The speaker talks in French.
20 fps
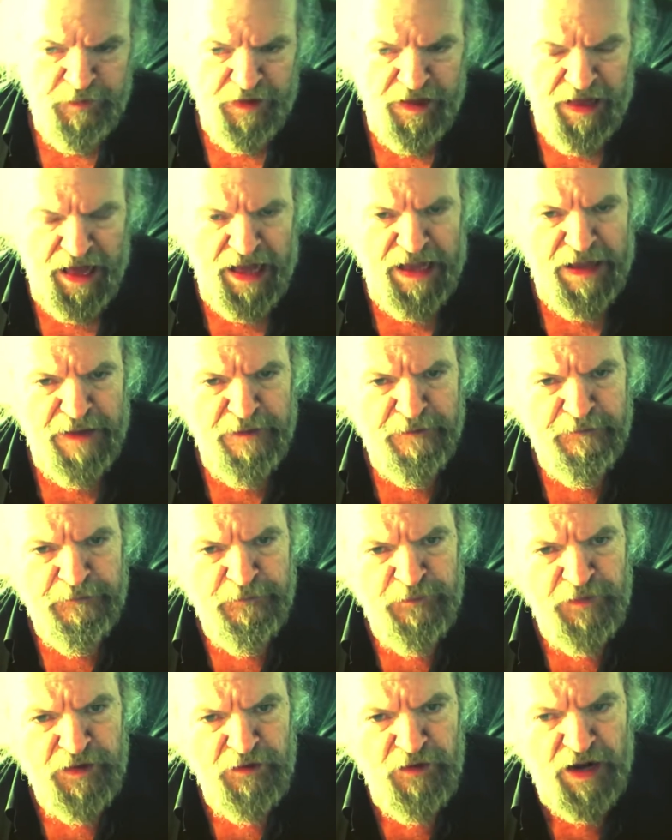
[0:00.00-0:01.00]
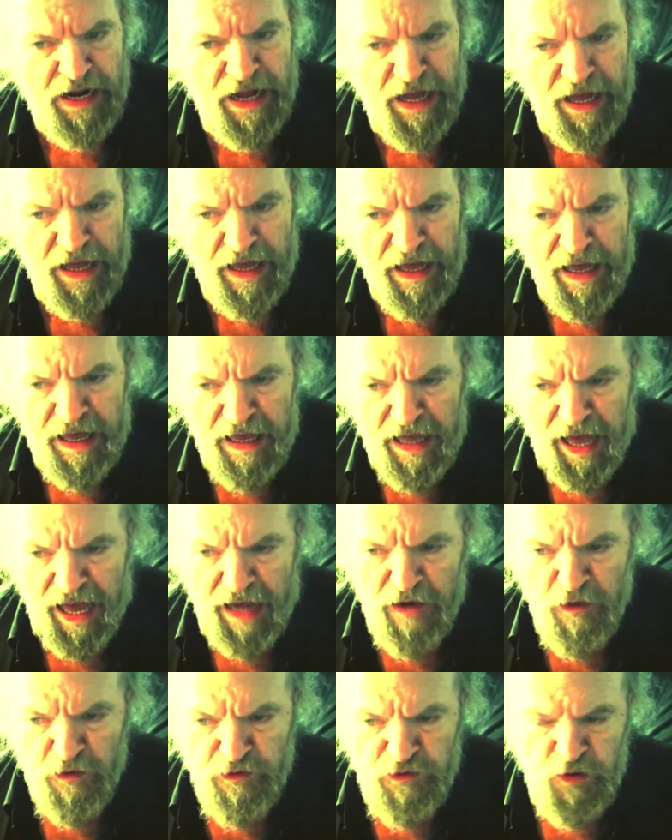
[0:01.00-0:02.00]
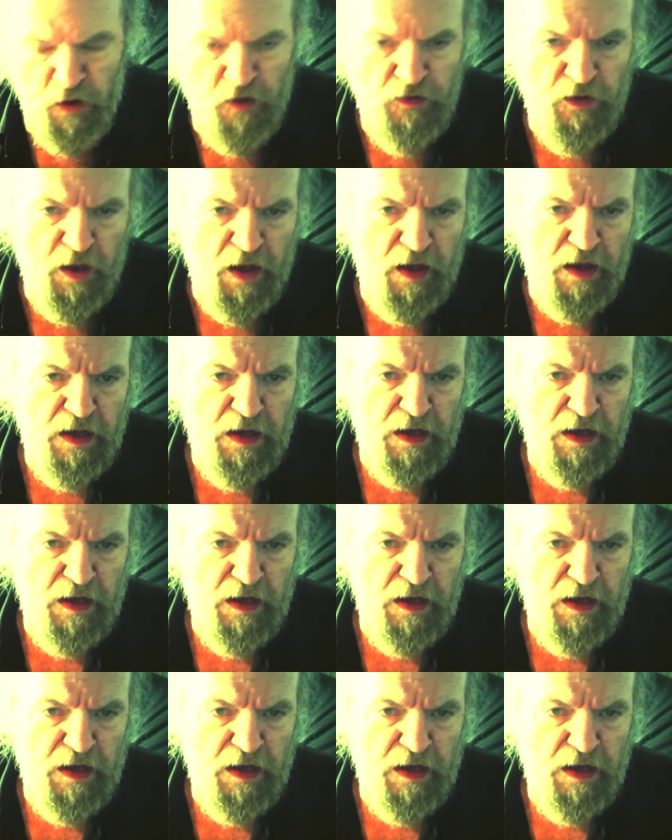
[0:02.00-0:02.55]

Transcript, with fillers: Hein voilà. Alors donne.